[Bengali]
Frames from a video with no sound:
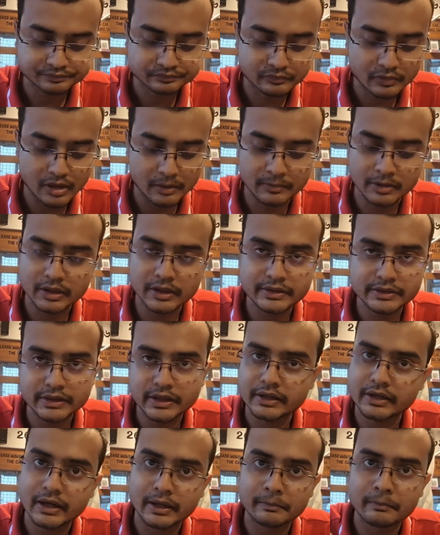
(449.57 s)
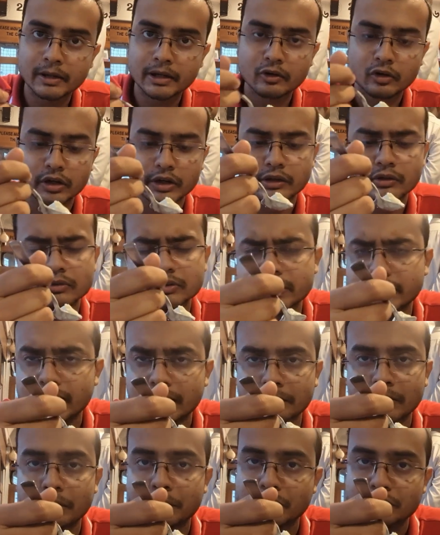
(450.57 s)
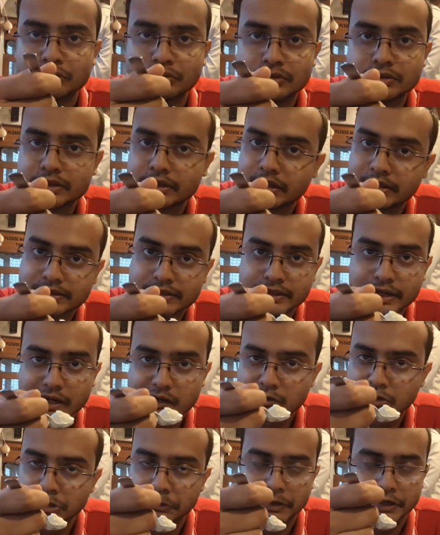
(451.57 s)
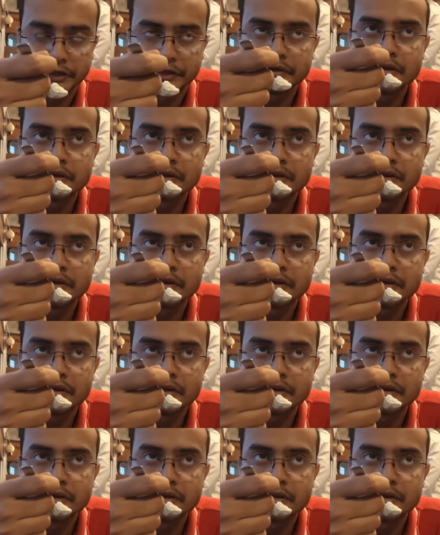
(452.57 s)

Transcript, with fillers: আপনারা সেটা ডাব বা নলেঙ্গু যেটা আপনার পছন্দ সেটা এসে ট্রাই করতে পারেন